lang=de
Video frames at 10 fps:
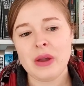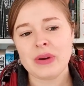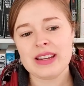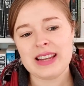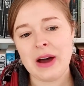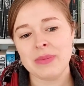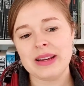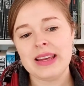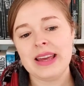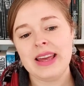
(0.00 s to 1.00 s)
Und ich
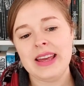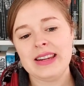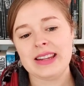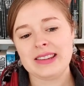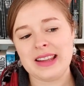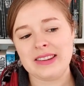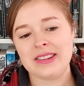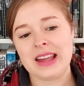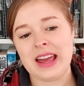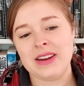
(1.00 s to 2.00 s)
glaube, dass
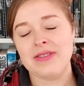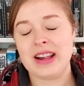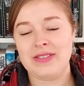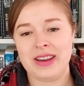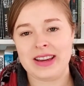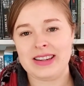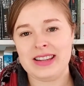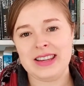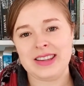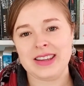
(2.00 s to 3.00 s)
das eine Welt wäre,
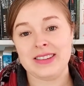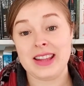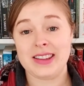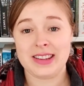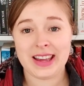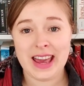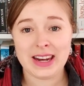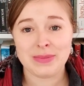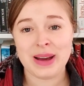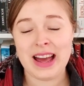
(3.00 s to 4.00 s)
die ich sehr, sehr
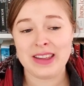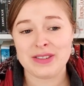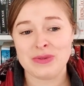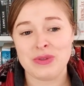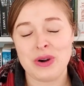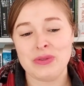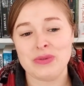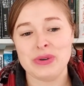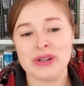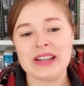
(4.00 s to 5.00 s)
gerne bereisen
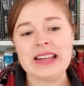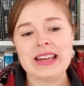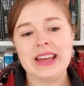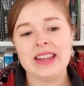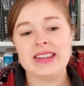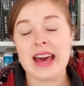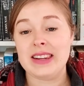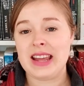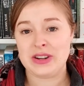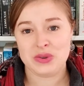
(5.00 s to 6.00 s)
wollen würde.
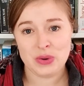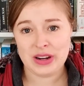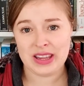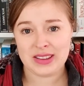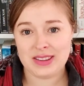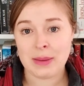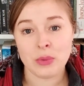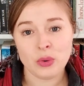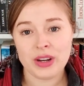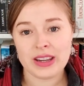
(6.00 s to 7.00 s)
Dann natürlich
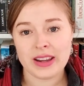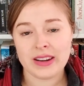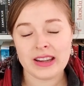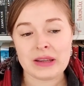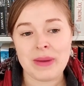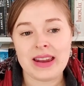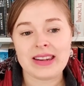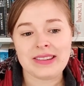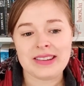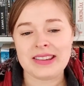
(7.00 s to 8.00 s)
Zamonien. Ich
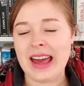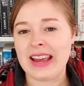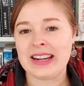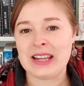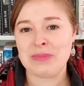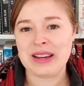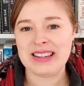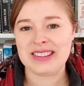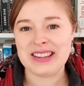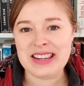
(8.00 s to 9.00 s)
meine, das ist eigentlich
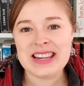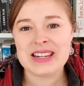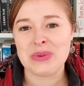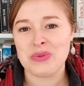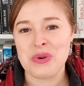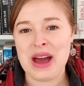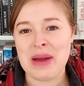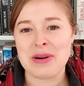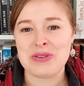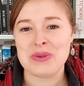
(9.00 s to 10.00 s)
prädestiniert dafür,
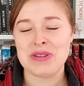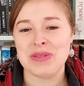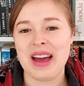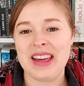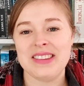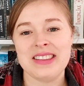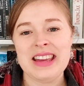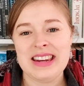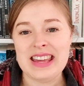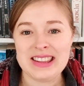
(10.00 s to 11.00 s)
einmal
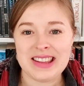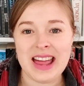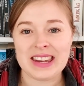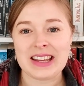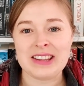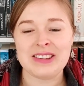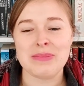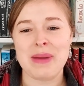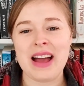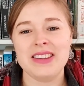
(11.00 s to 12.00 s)
durchzureisen. Nichts
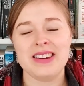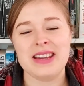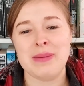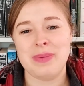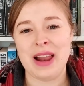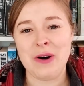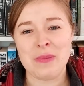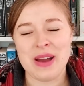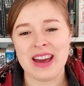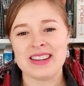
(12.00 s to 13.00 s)
anderes macht der
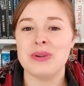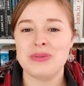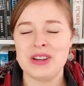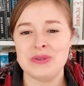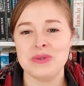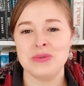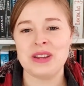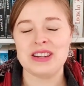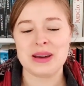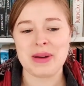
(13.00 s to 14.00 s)
Blaubeer und wir dürfen
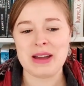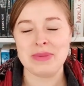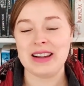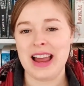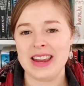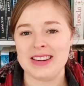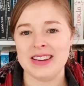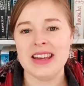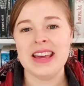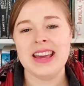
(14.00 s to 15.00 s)
ihn dabei
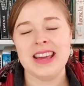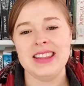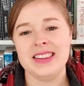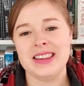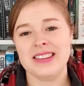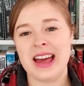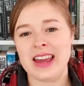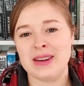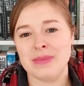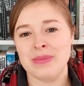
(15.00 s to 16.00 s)
begleiten in
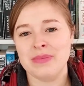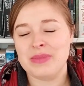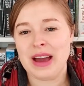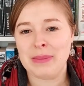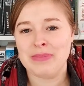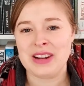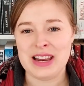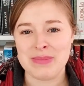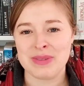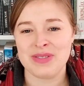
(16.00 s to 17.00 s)
seinem ja,
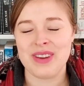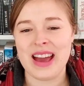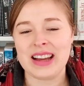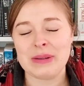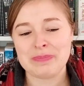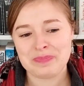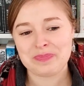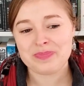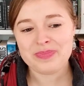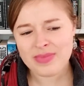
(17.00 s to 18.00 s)
Lebenswerk.
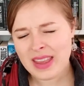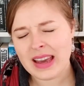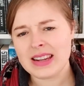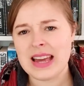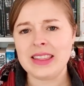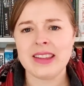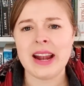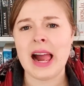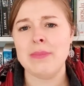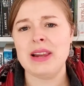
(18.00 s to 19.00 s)
13,5
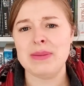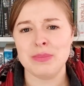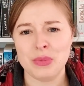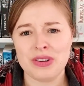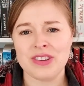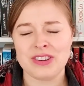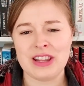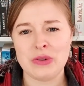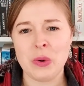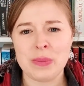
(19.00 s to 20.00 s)
ah, Leben müssen es
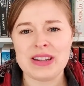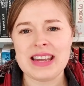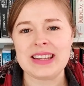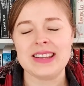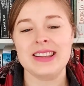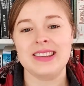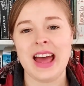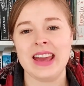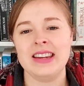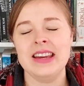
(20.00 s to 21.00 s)
nicht unbedingt
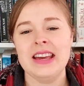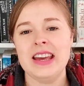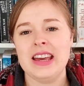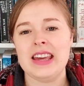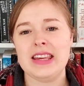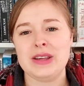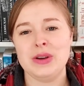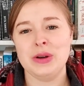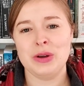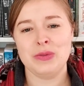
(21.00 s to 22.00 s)
sein.
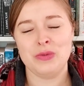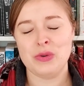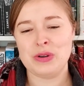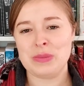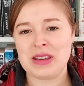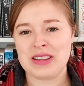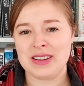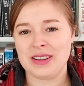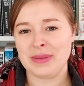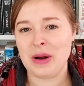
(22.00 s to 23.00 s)
Ich äh, würde
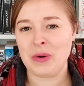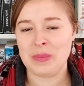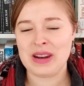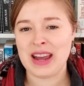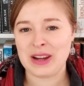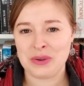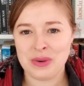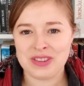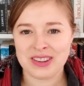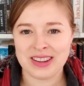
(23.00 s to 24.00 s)
mich äh, auch mit einer
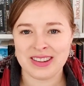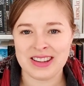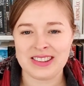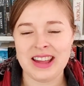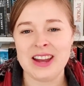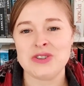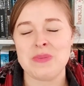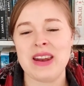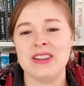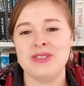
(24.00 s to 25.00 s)
kürzeren
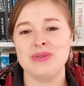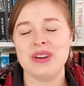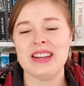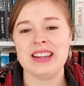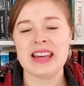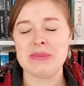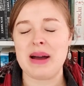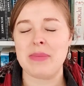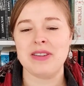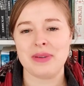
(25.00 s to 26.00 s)
Zeitspanne zufrieden geben,
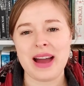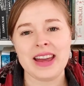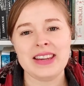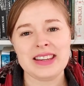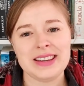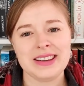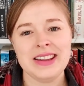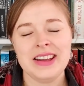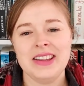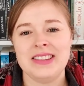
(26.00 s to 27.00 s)
aber so einige
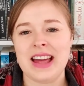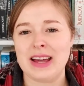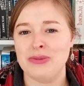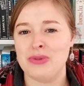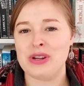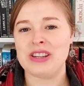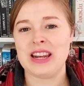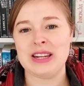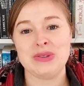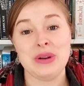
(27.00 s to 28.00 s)
Sachen würde ich
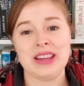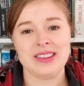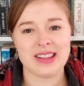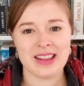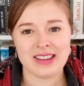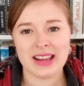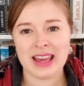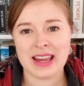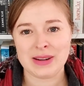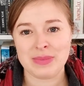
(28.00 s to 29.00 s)
dann natürlich sehr, sehr
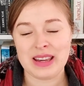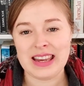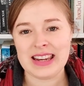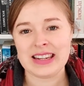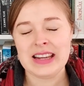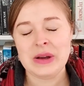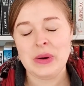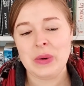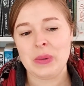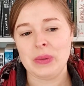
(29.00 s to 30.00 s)
gerne begehen
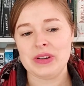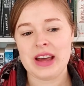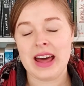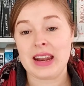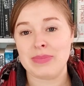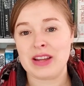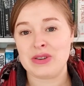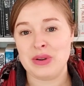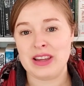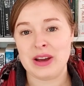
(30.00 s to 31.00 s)
unter anderem
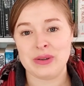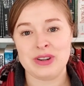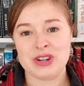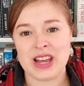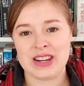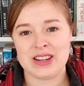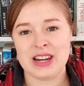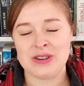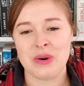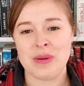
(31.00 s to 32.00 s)
natürlich auch die Stadt
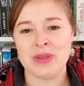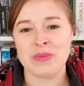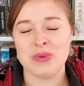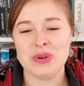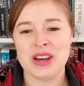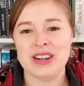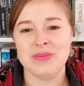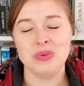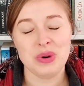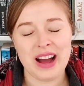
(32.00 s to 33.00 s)
der träumenden Bücher,
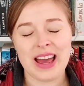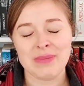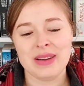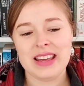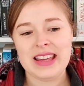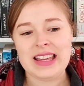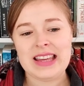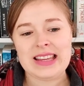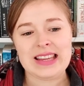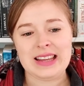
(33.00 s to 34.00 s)
Buchheim,
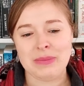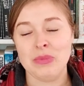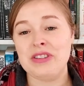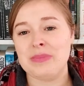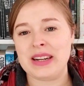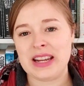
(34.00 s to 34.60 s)
äh, muss man